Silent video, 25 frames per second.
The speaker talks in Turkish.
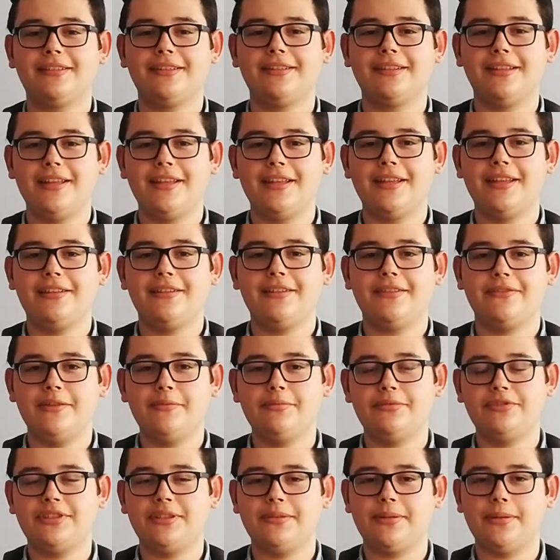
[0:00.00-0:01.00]
Hı hı. Ve
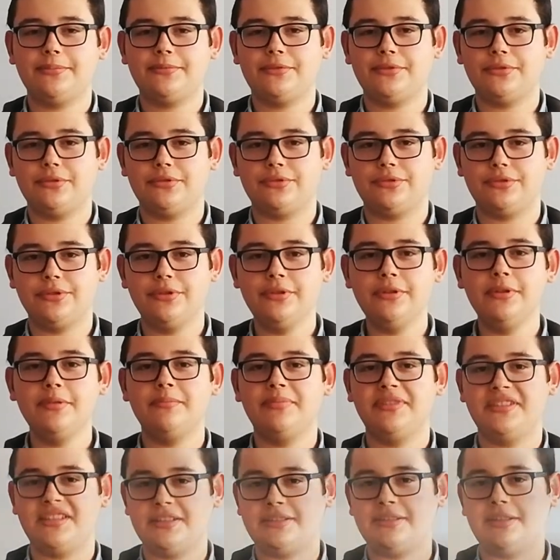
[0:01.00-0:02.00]
bu sebepten ötürü
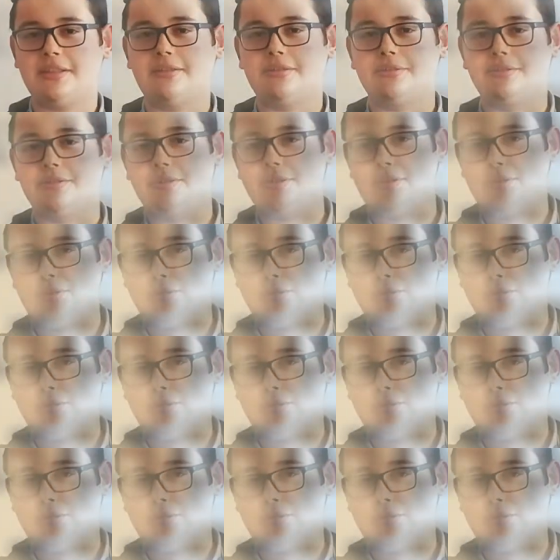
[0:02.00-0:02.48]
bize saldırıyorlar